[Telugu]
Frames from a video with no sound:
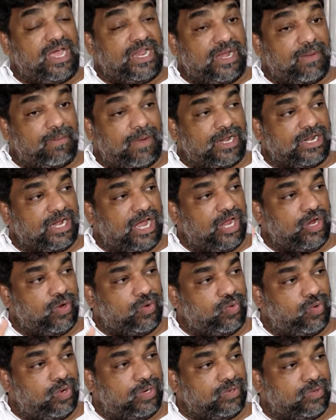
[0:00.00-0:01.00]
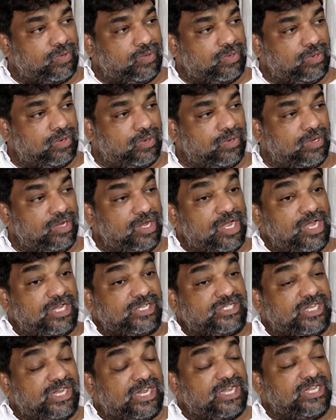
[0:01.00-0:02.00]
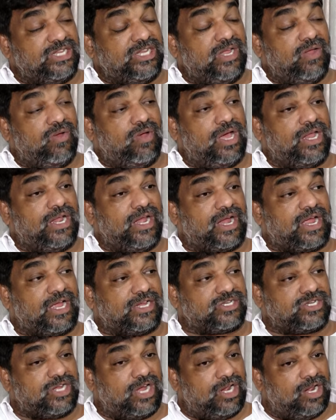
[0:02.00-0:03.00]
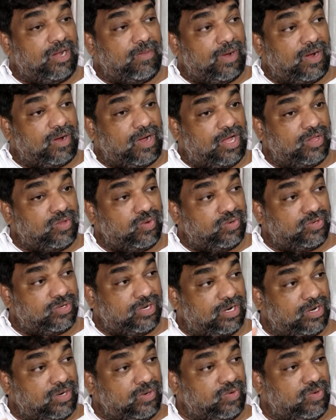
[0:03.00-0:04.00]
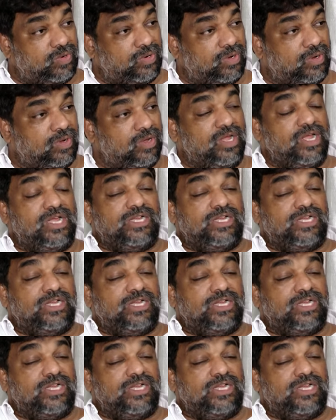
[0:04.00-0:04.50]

గారే మా నాయకుడు అనుకున్నాం చిరంజీవి గారే కష్టాల్లో మాకు ఆదుకుంటాడు అనుకున్నాం